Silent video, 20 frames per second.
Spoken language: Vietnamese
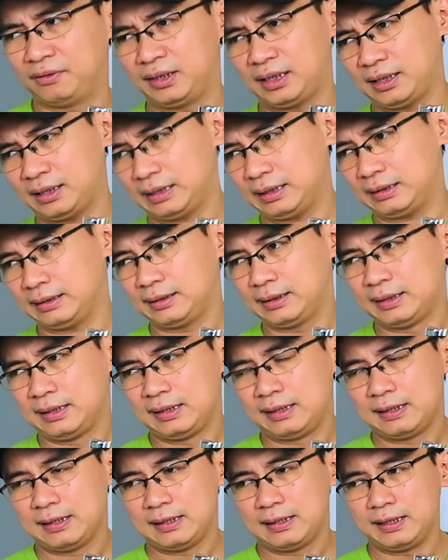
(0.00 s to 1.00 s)
và
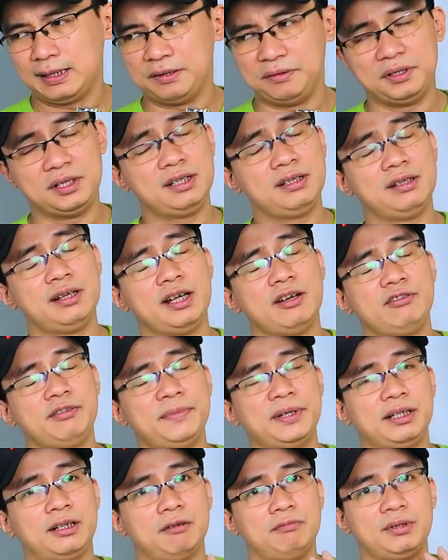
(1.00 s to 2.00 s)
hình như nếu
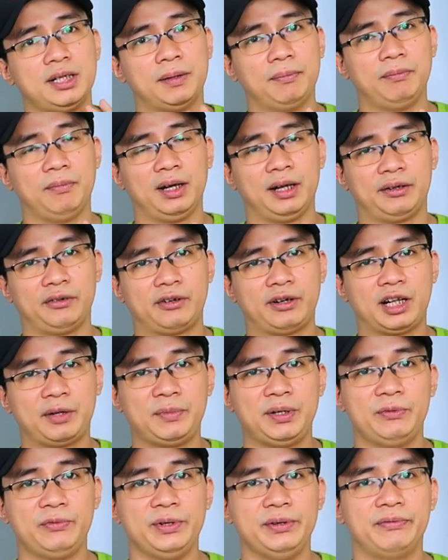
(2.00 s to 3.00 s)
như mình không nhầm là nó
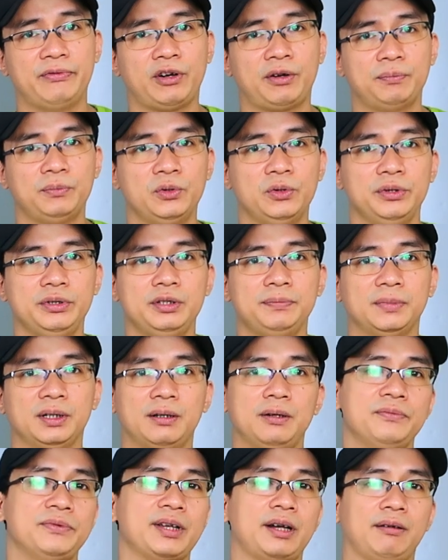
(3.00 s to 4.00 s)
đã bị reform mùi nhưng
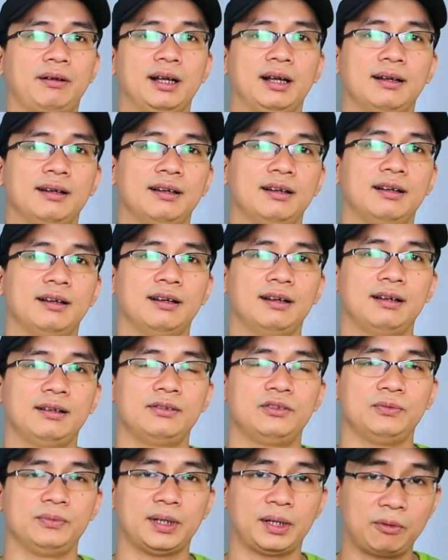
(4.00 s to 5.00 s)
mà không sao cả
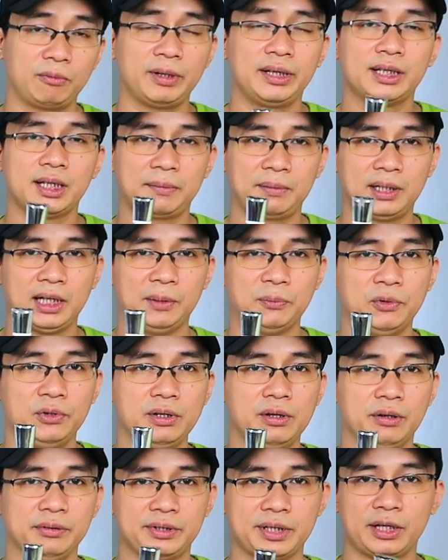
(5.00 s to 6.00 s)
chúng ta cũng nên tham khảo
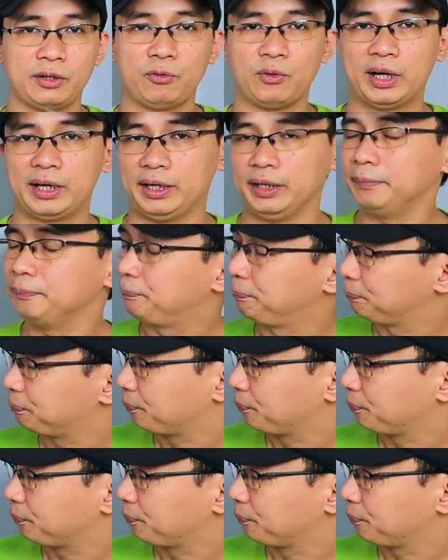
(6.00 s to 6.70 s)
mùi hương của chai nước hoa này